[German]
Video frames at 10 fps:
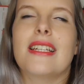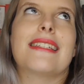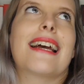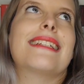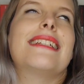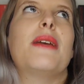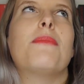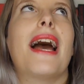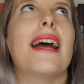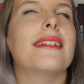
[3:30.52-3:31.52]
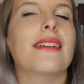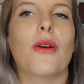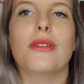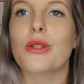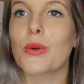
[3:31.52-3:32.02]
wie gesagt, die Thematik
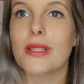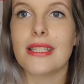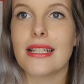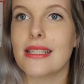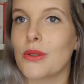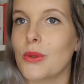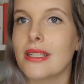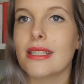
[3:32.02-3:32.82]
auch nicht grundsätzlich